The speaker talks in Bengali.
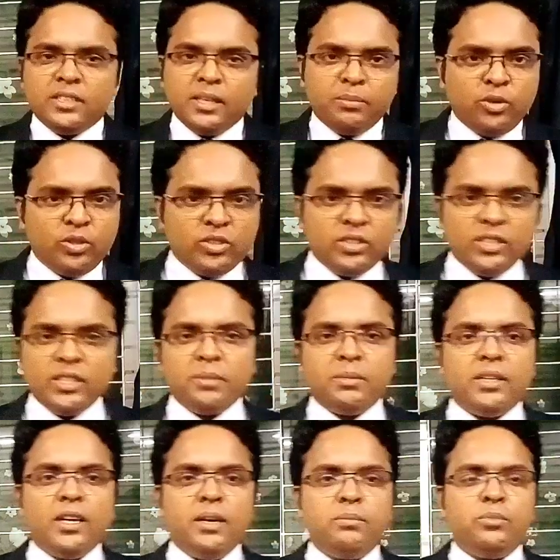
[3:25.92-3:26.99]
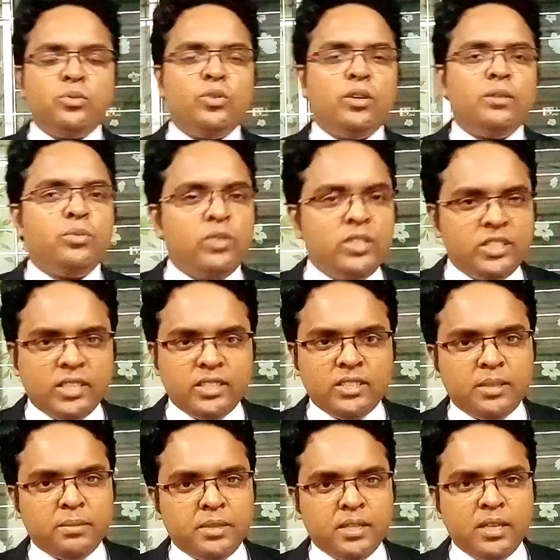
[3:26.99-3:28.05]
মিথ্যা পরিচয় যাবে না বুয়া পুলিশ
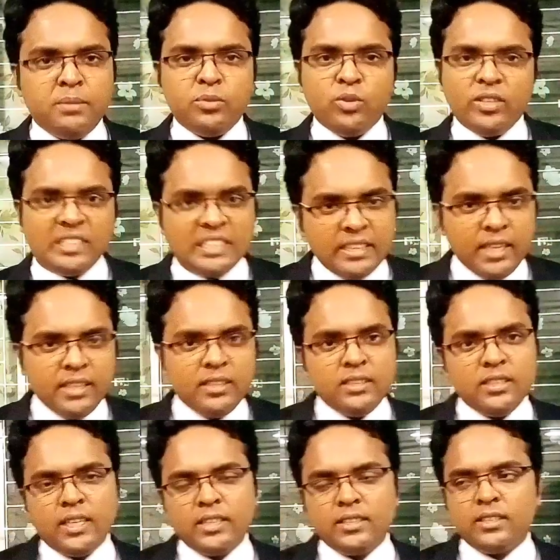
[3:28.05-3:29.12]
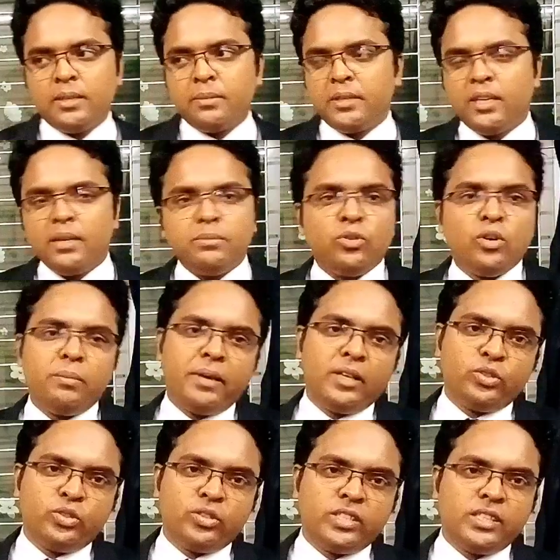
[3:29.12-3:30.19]
সাজা যাবে না বুয়া সিআইডির সাজা যাবে না বুয়া
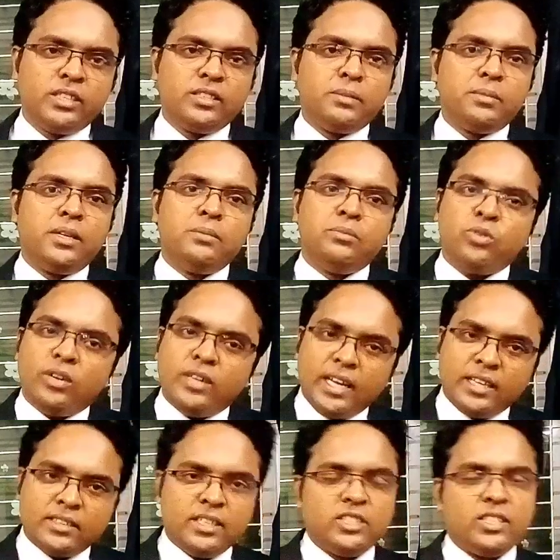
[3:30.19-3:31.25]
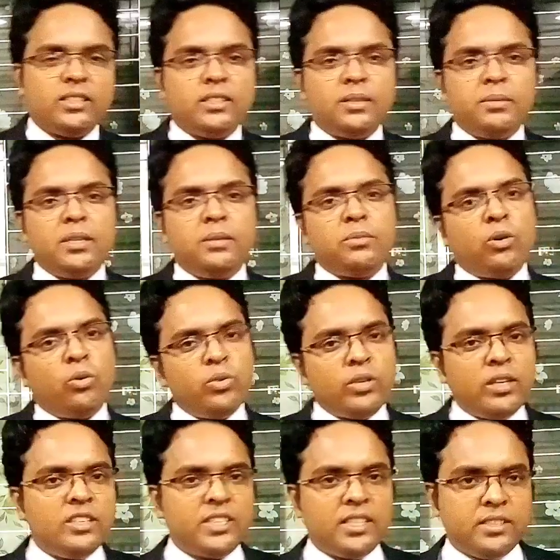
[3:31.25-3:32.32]
মেজর সাজা যাবে না বুয়া ডাক্তার সাজা যাবে না ভুয়া
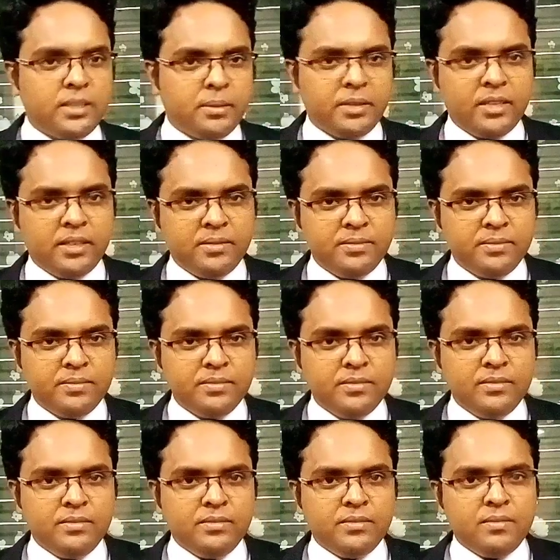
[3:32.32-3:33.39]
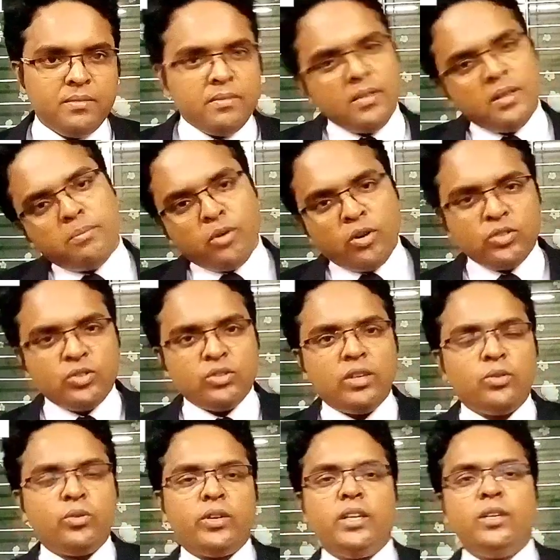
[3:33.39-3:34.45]
উকিল সাজা যাবে না
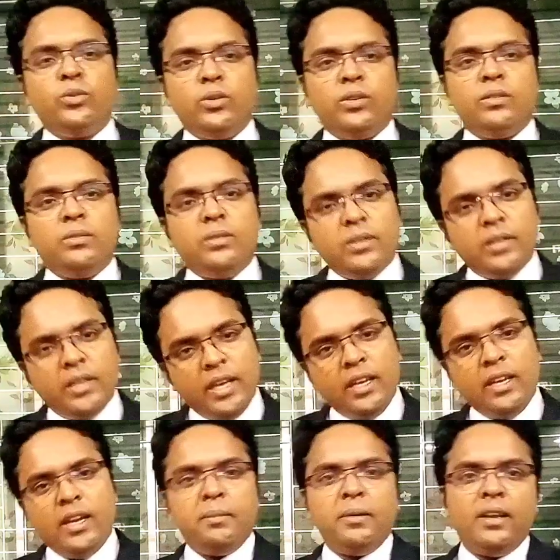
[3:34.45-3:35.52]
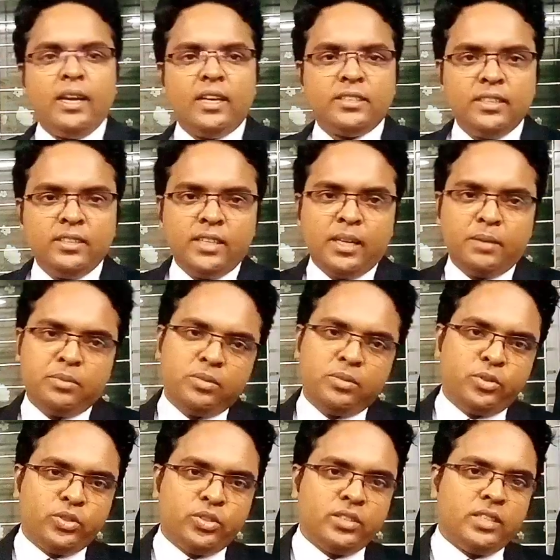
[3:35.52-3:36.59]
পড়াশোনা করেন এই লেভেলে আসেন তারপরে
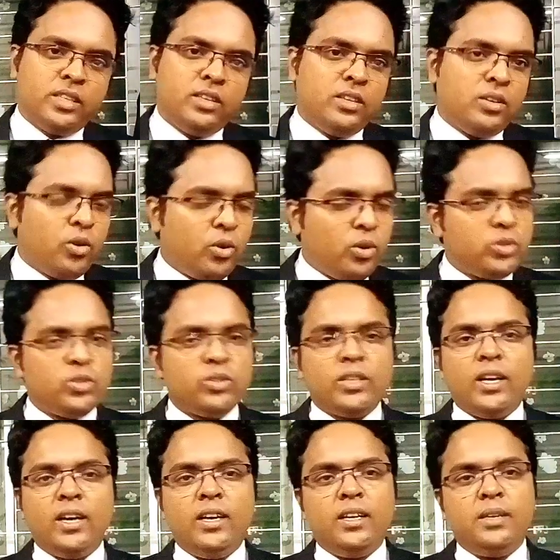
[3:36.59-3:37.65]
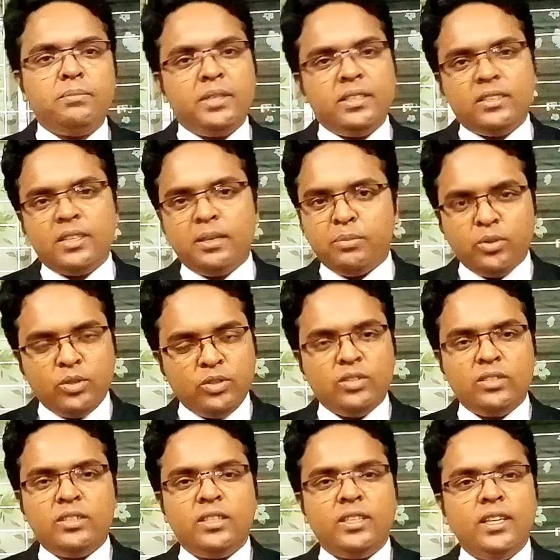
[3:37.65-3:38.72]
পরিচয় দেন অযথা মিথ্যা
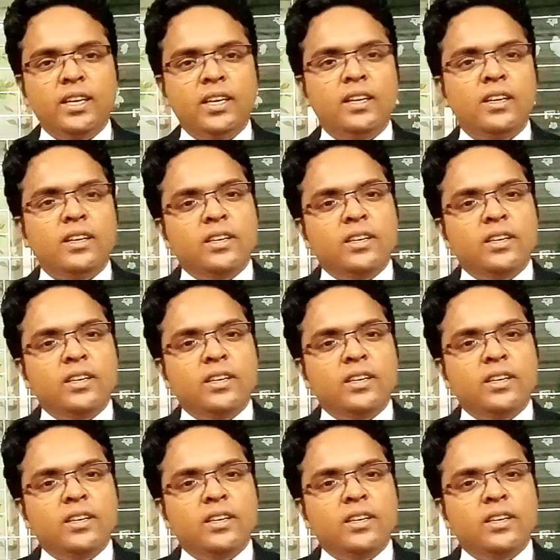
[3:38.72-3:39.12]
পরিচয় দিয়ে